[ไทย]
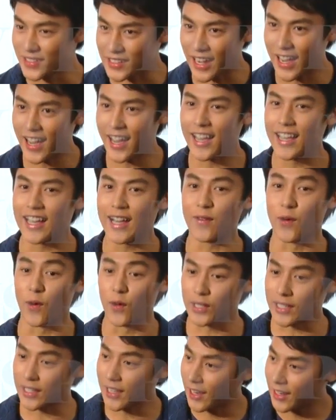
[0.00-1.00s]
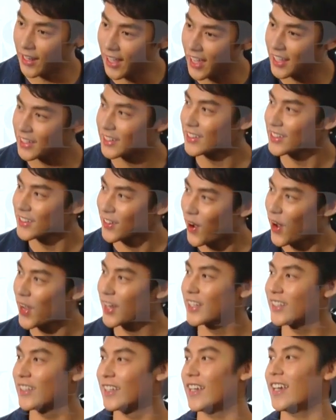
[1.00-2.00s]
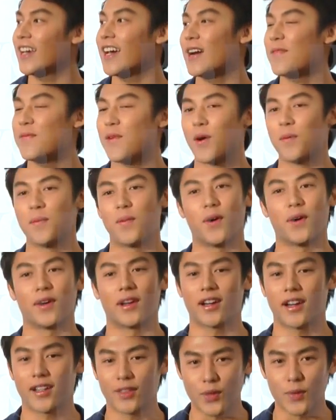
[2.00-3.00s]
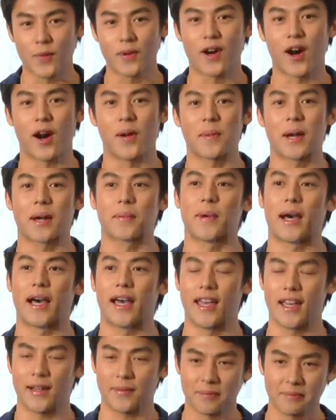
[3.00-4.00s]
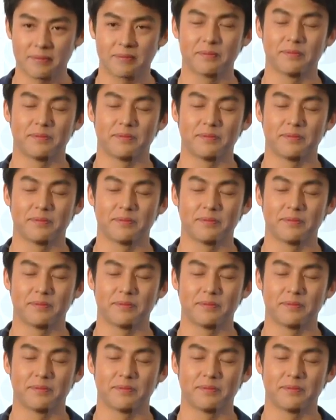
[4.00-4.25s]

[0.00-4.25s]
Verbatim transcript: ใช่ครับโหทั้งอเล็กทั้งก๊อตอย่างนี้ครับผมโหแล้วก็ตัวประกอบมากมายครับ